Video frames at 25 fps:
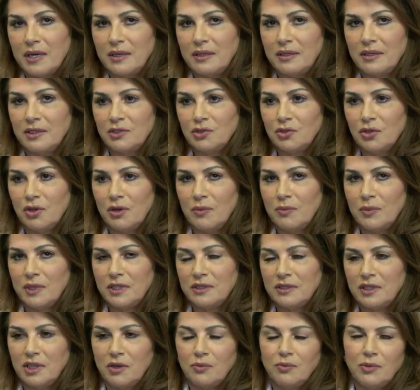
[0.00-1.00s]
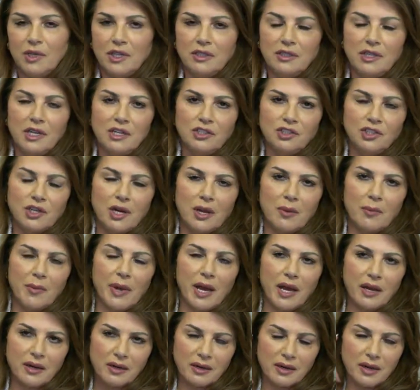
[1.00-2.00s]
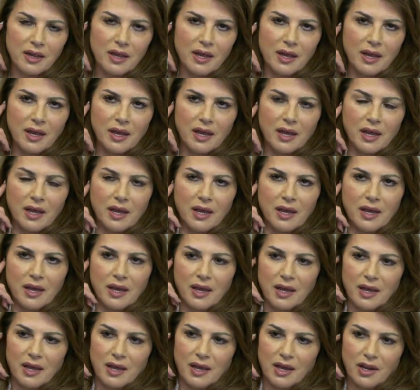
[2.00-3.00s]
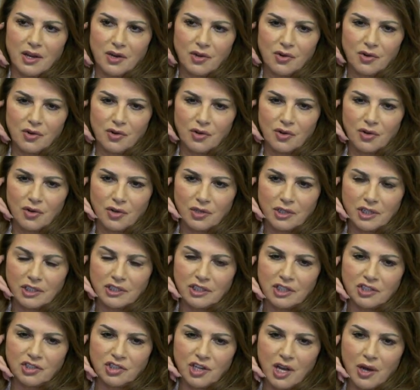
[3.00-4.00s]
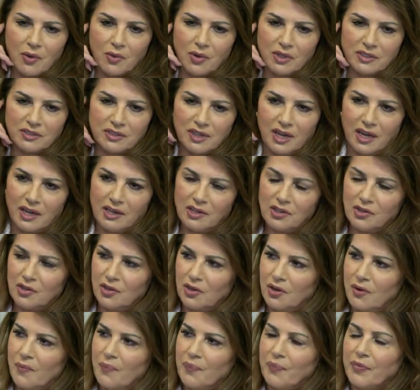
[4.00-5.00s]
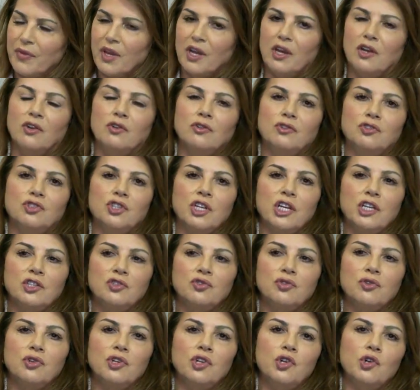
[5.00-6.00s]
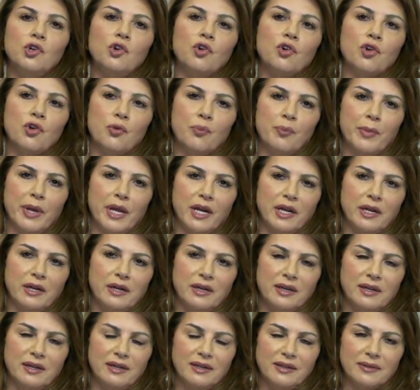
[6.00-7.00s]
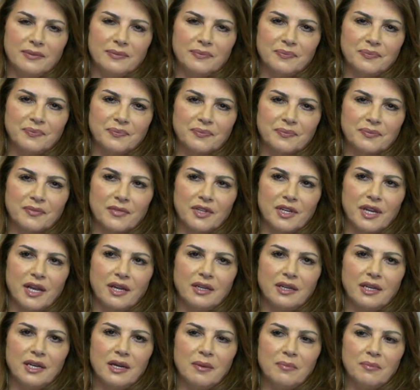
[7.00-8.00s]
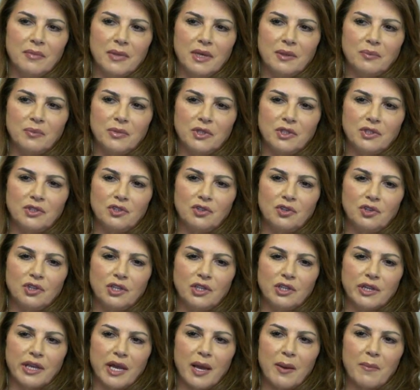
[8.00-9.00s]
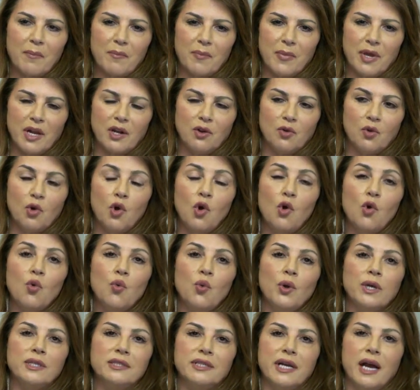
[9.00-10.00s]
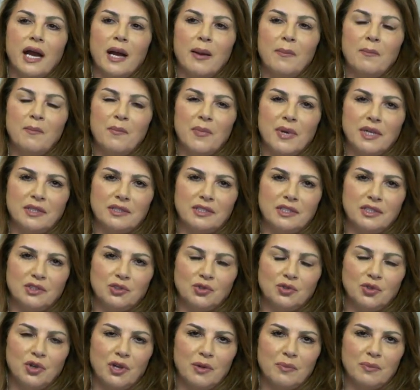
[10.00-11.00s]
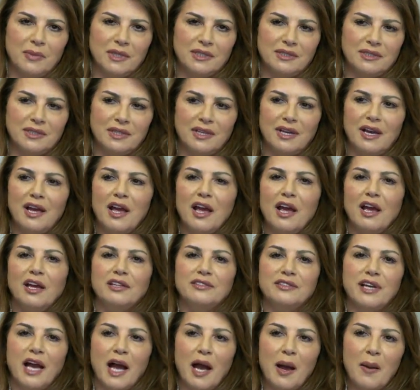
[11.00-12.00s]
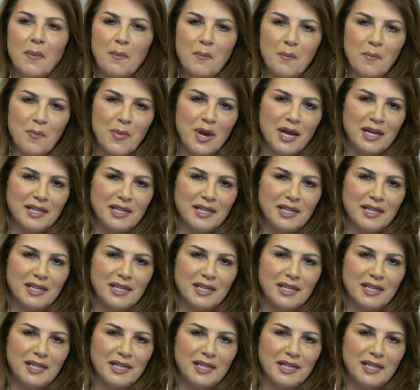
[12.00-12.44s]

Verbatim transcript: يسوع المسيح ما نقدرش كمان آه، انه نتجاوز عنه انه جئت لاكمل يعني لما بده يكمل وهو تعمد يسوع المسيح تيكمل تعمد